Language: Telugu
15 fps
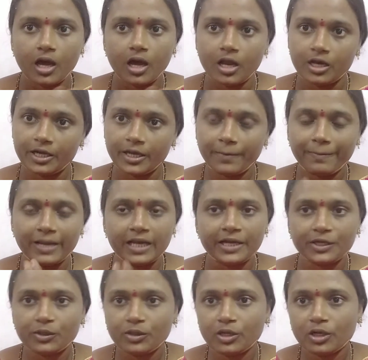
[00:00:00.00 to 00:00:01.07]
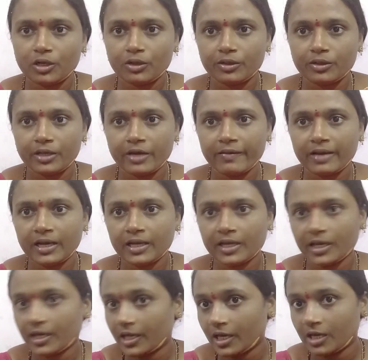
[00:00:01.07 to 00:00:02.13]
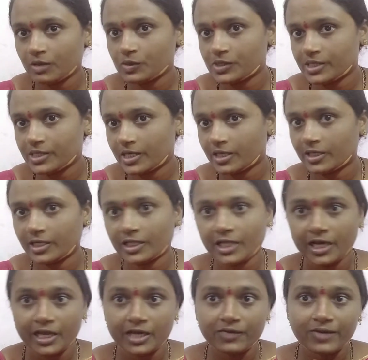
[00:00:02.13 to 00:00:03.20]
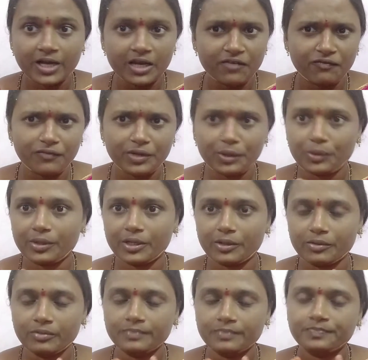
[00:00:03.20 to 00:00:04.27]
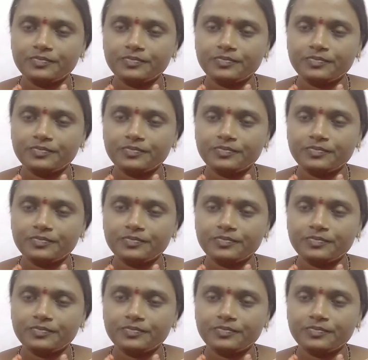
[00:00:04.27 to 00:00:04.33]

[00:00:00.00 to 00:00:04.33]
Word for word: ఆల్రెడీ పల్లెటూరులో ఉన్న వాళ్ళకి నేల ఉసిరి అంటే తెలియని వాళ్ళు ఎవ్వరు ఉండరు